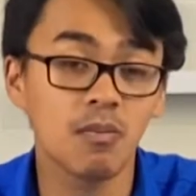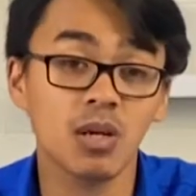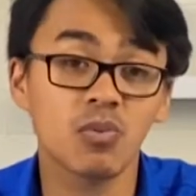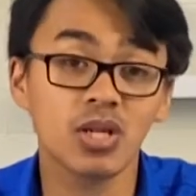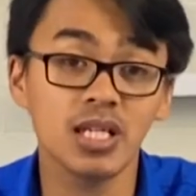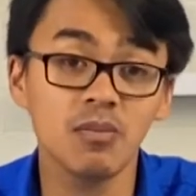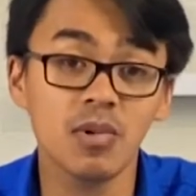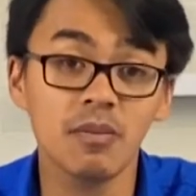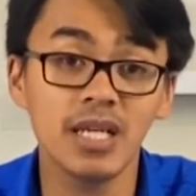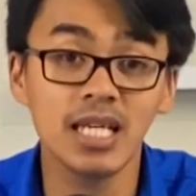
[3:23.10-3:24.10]
MacBook ini
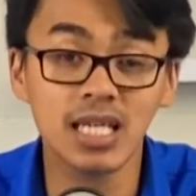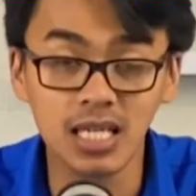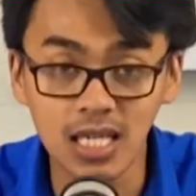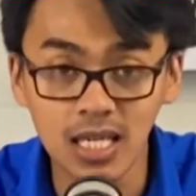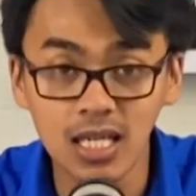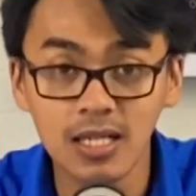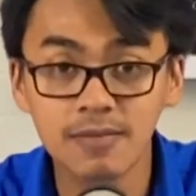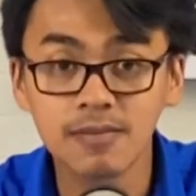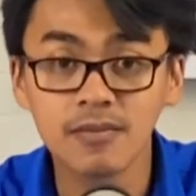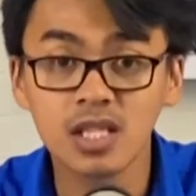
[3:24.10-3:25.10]
memiliki
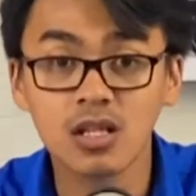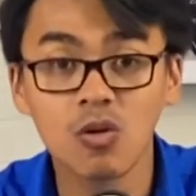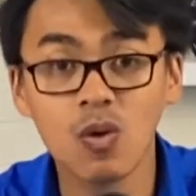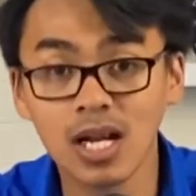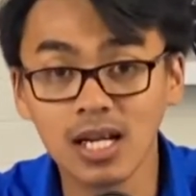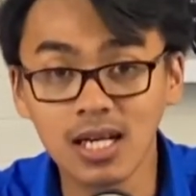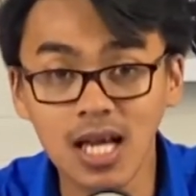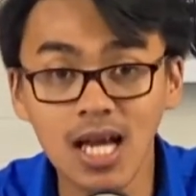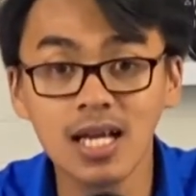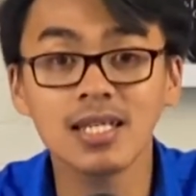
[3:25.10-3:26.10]

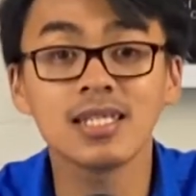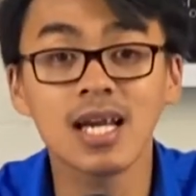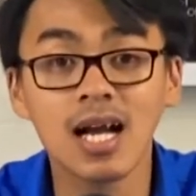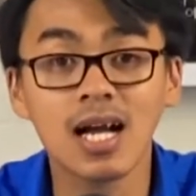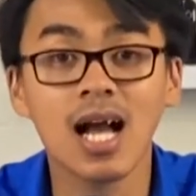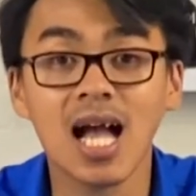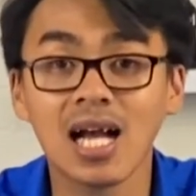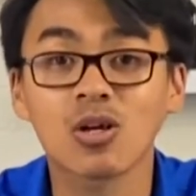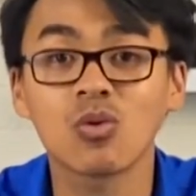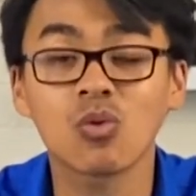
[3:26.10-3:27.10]
warna yang
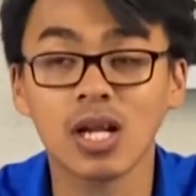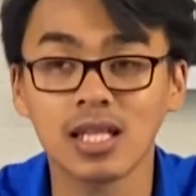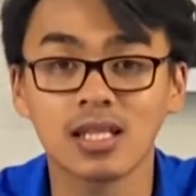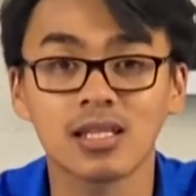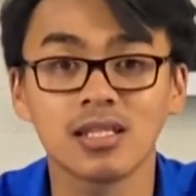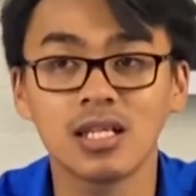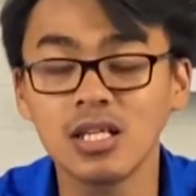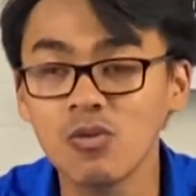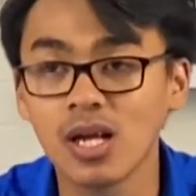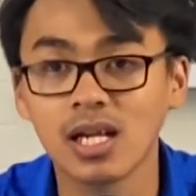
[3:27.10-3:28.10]
akurat.
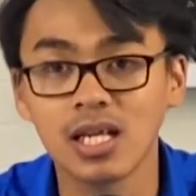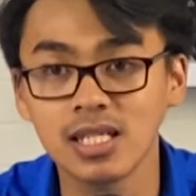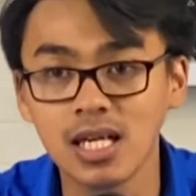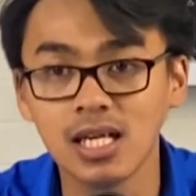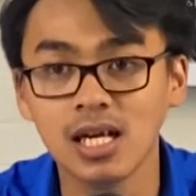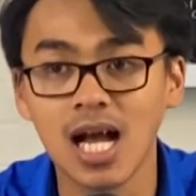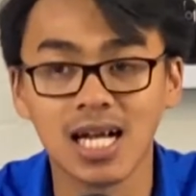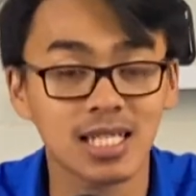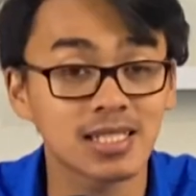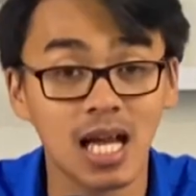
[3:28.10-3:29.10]
Jadi warnanya
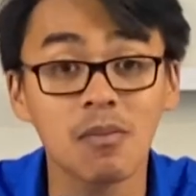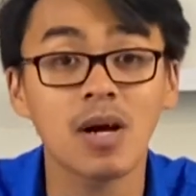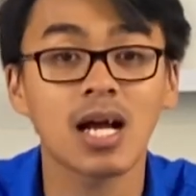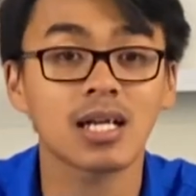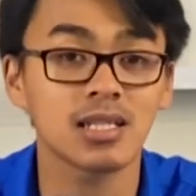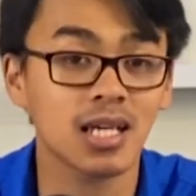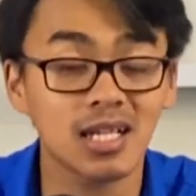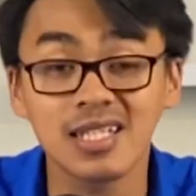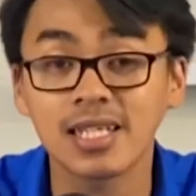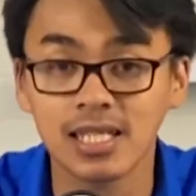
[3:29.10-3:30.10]
akan sama
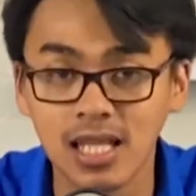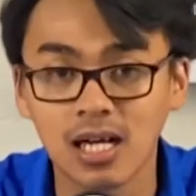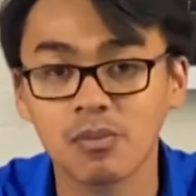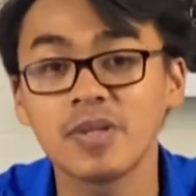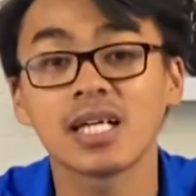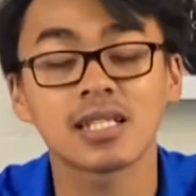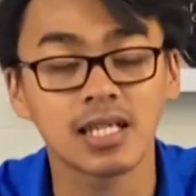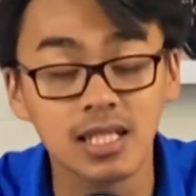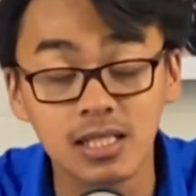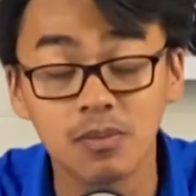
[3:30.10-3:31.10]
ketika dicetak,
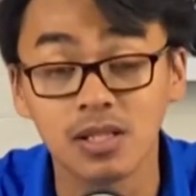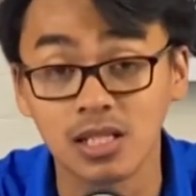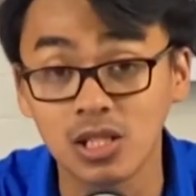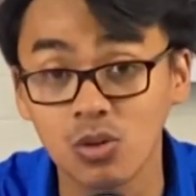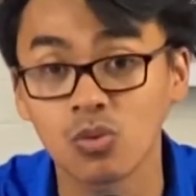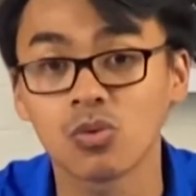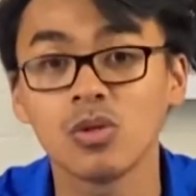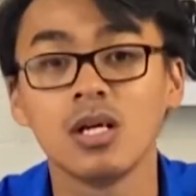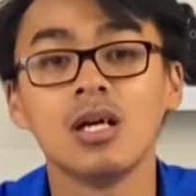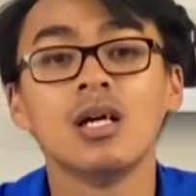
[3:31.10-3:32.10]
biasanya seperti itu.
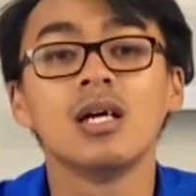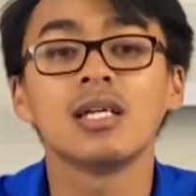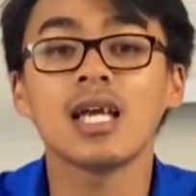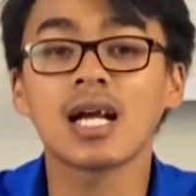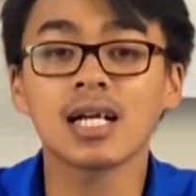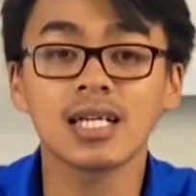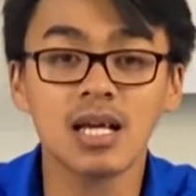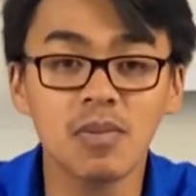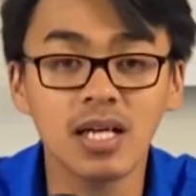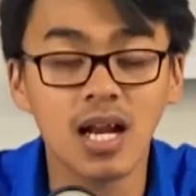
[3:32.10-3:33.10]
Yang
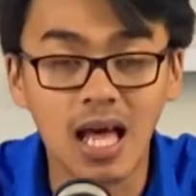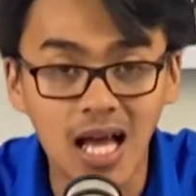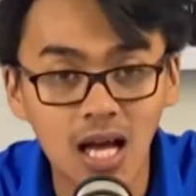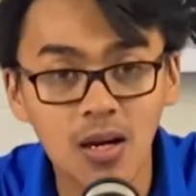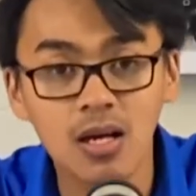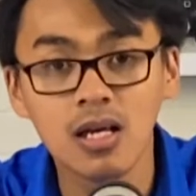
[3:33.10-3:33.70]
keenam adalah